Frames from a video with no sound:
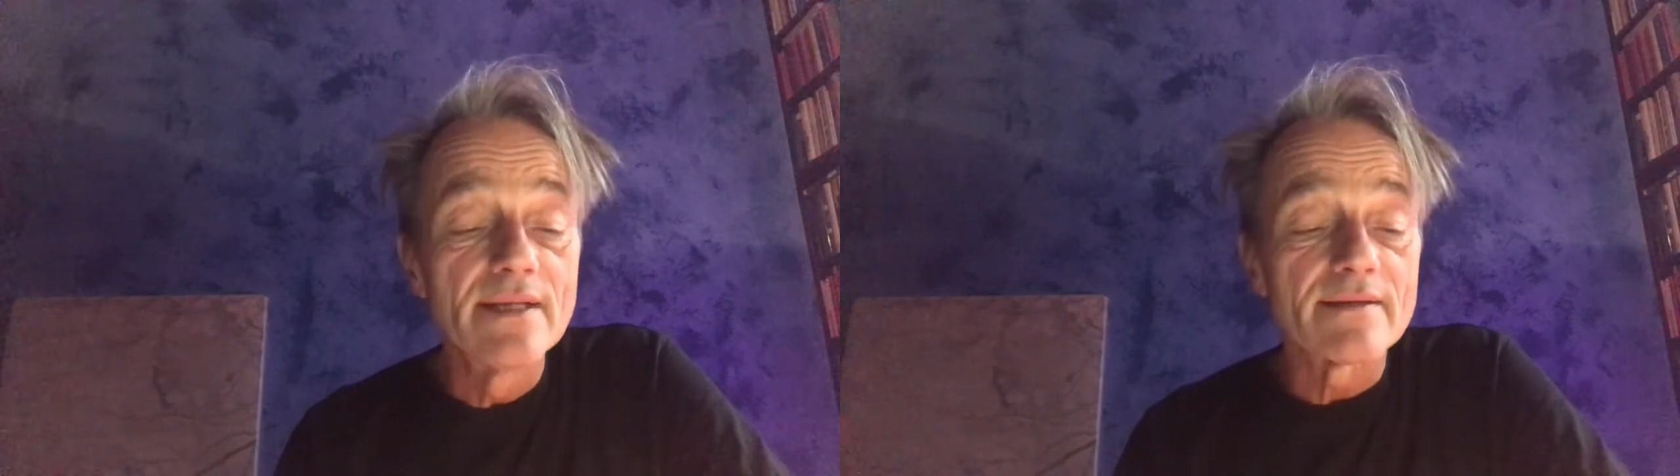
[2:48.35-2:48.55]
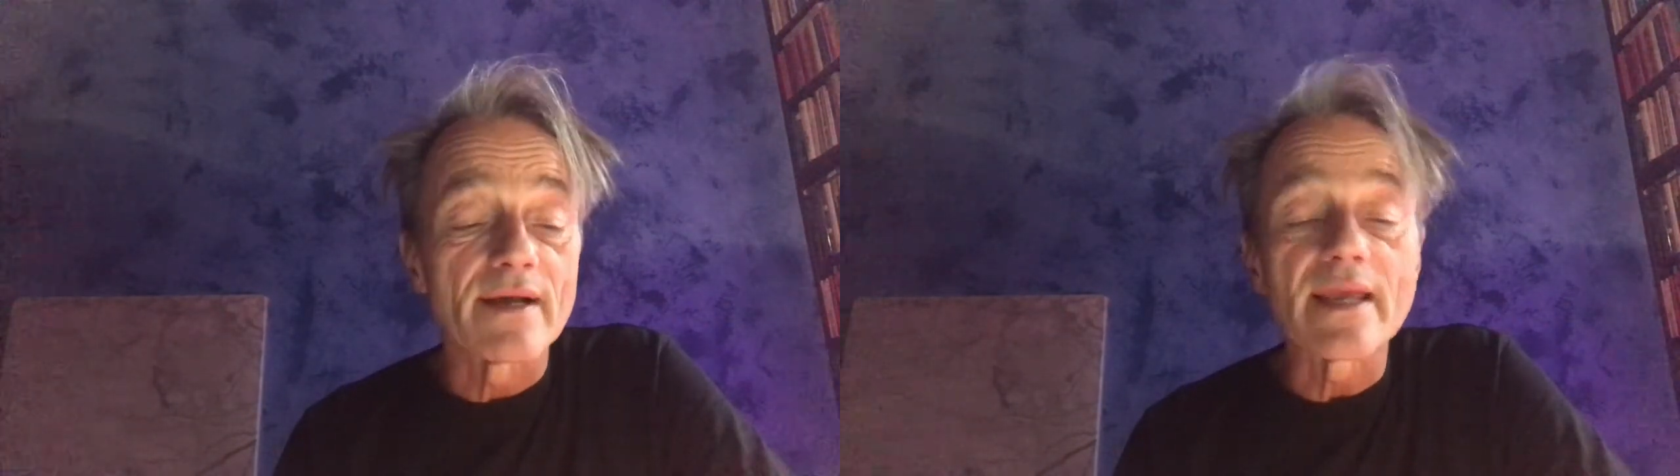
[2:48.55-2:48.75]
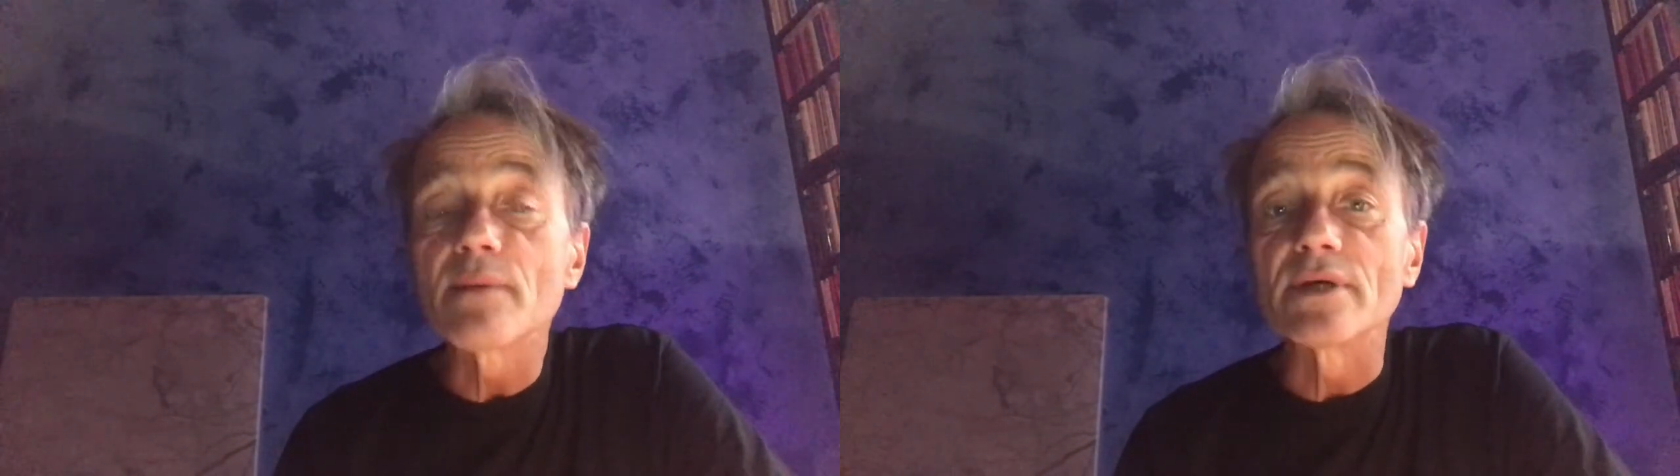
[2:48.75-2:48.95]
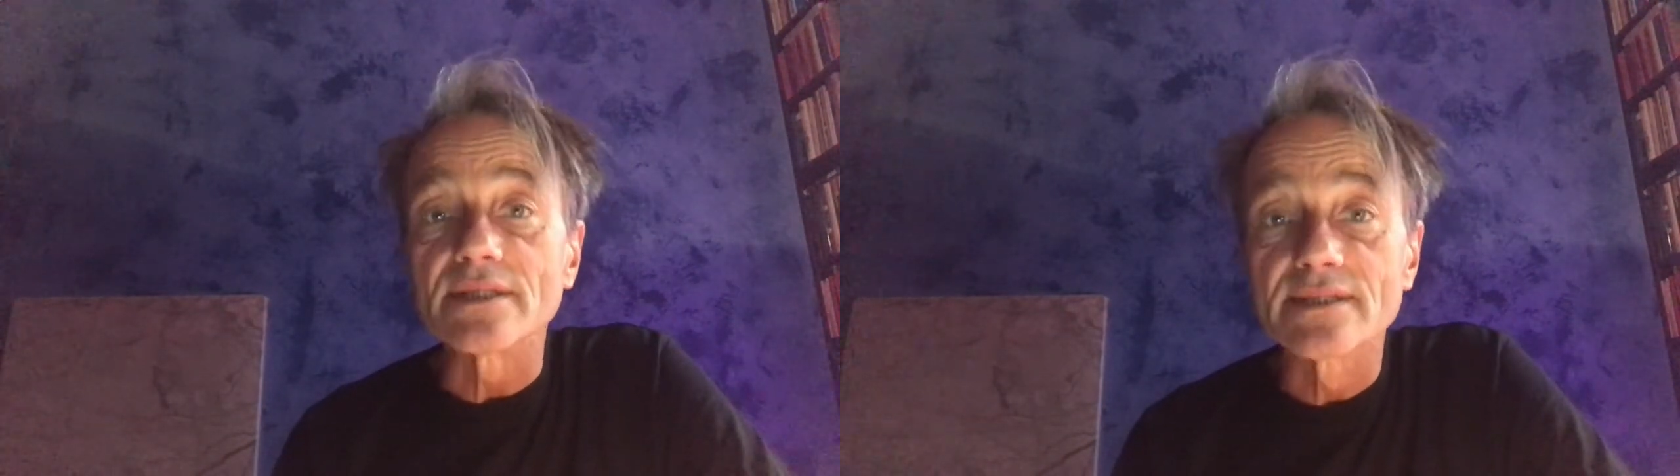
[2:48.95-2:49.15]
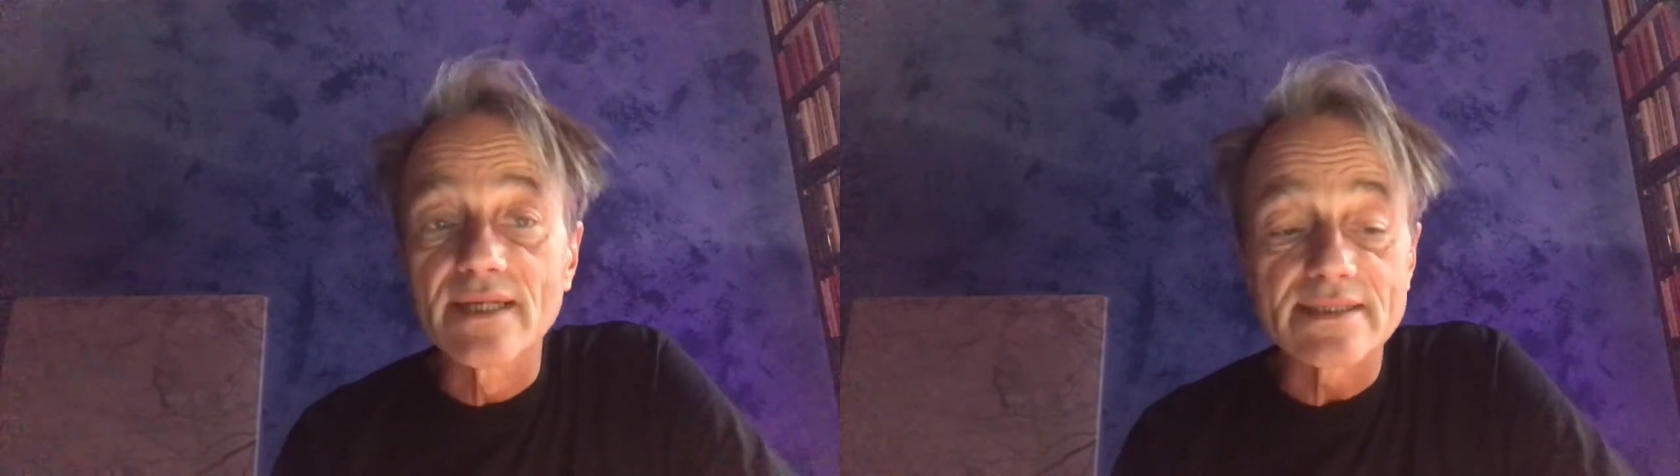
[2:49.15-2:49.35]
da gebe
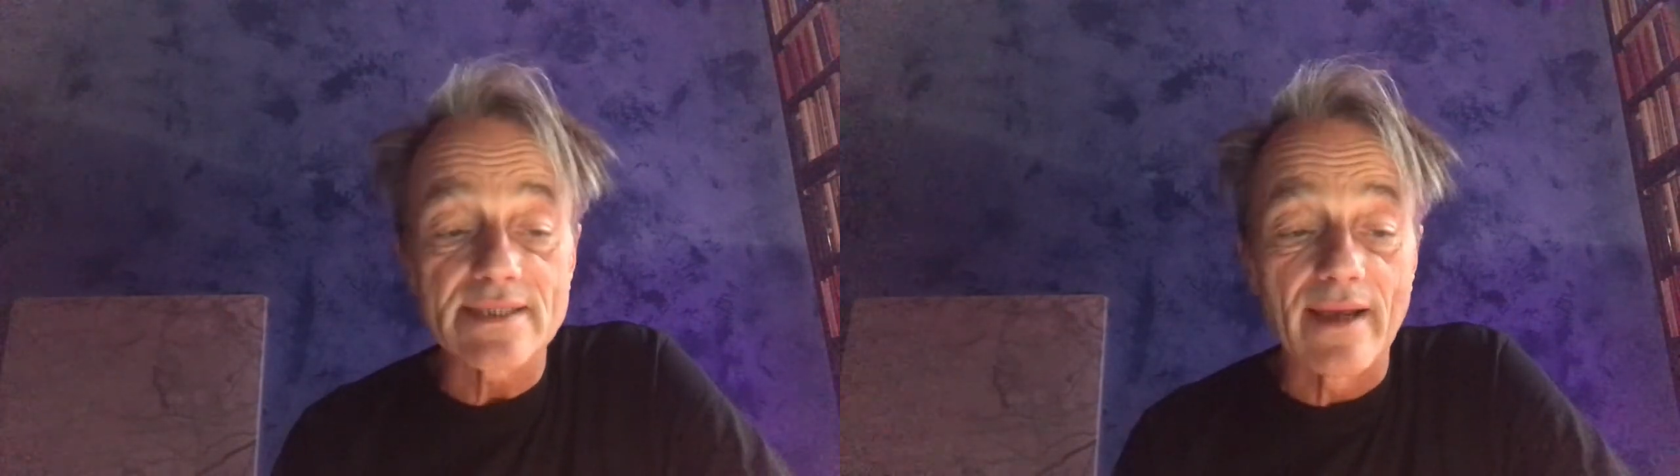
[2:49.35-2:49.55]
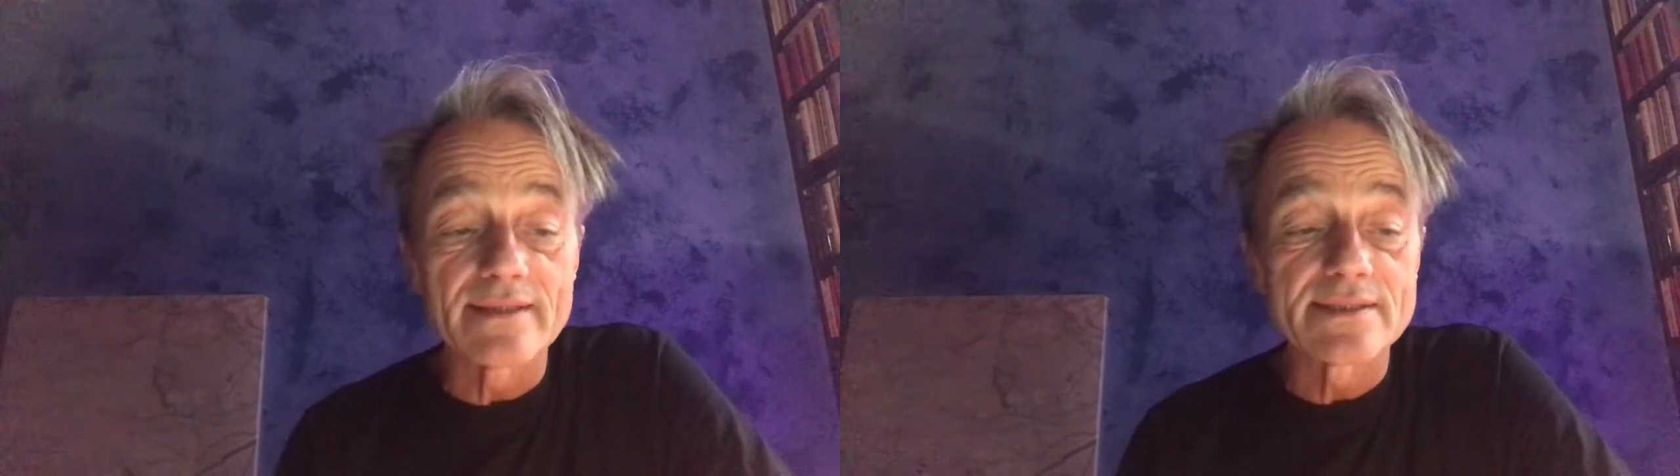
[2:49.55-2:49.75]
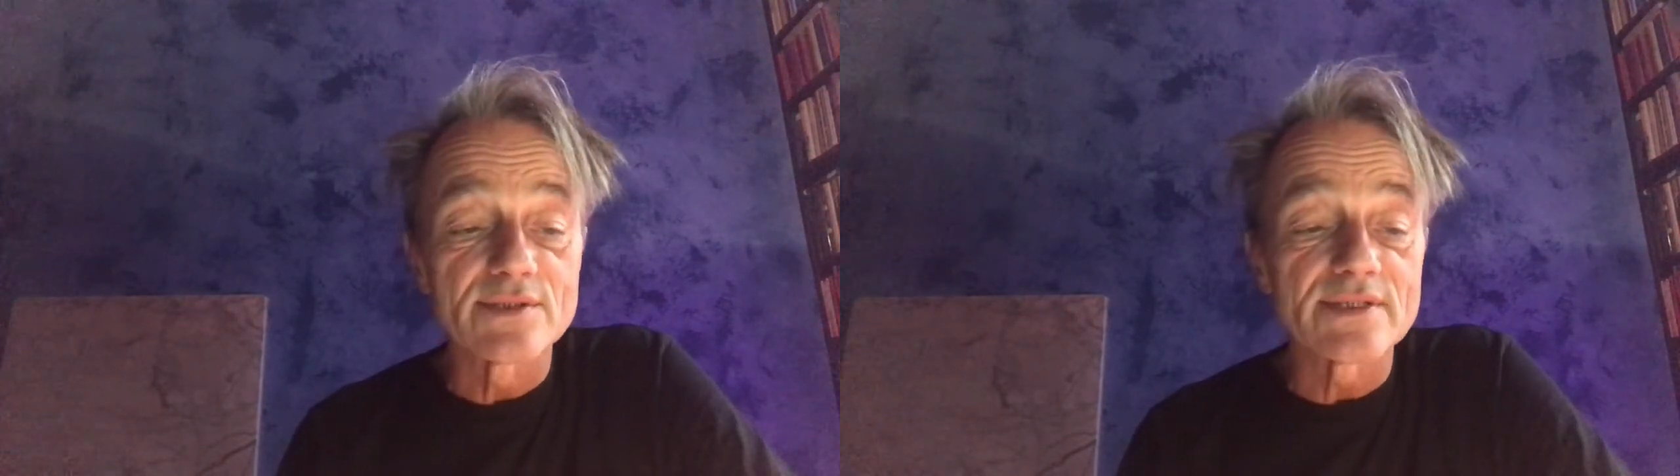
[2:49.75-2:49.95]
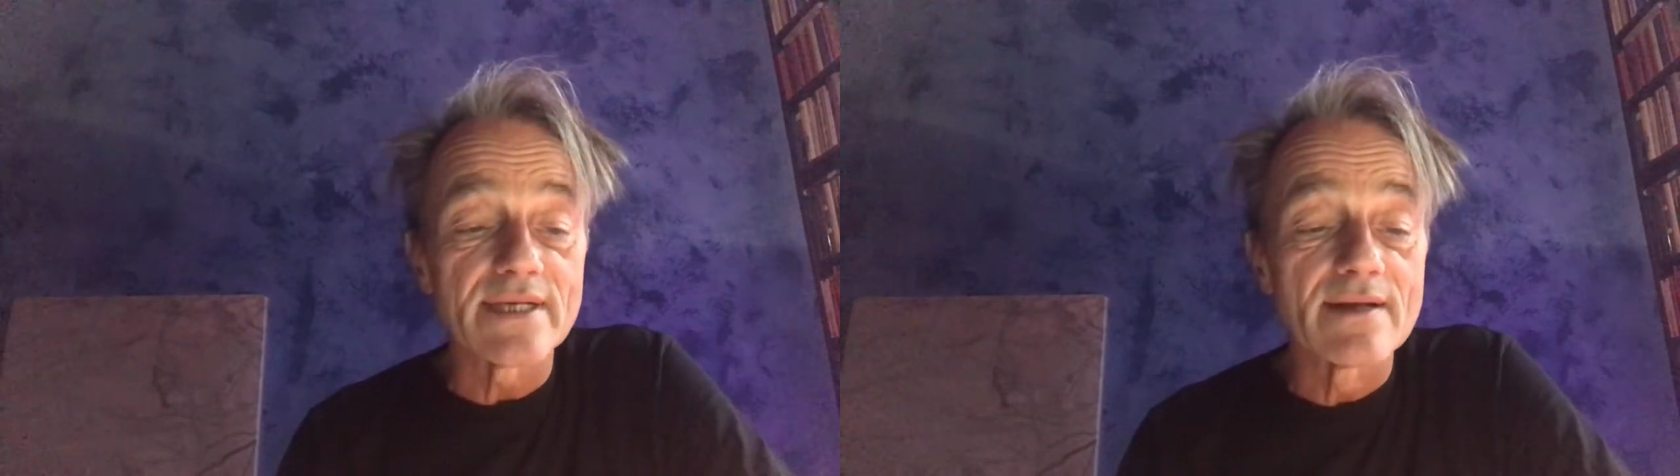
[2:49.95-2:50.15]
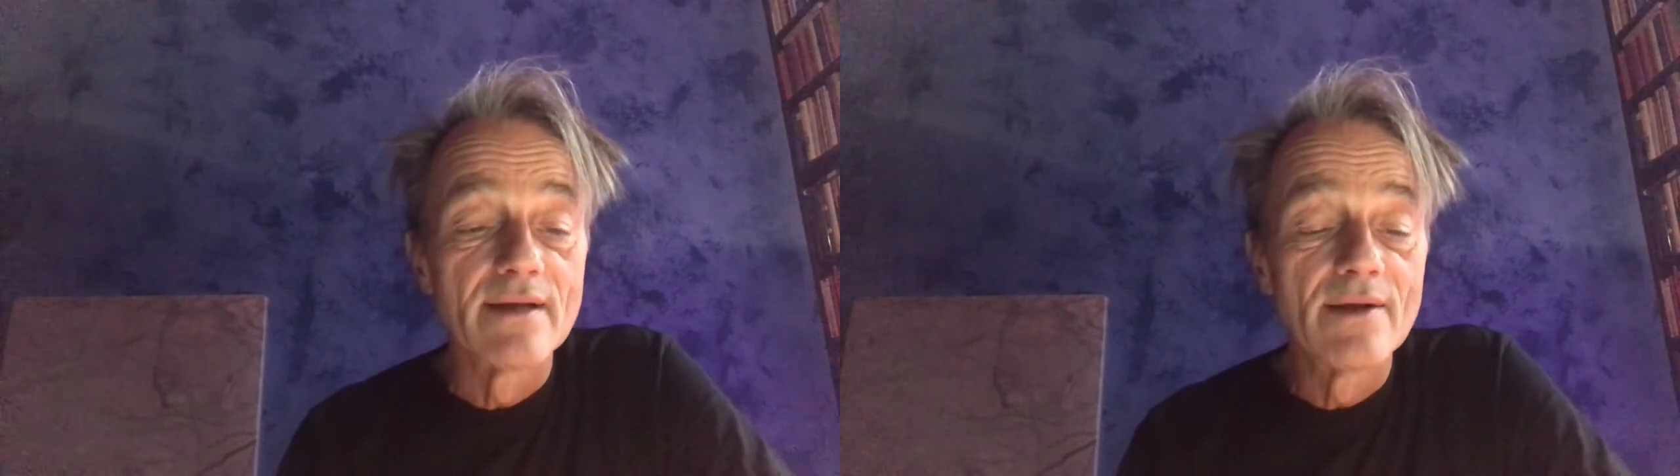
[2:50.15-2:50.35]
es nichts einzusehen,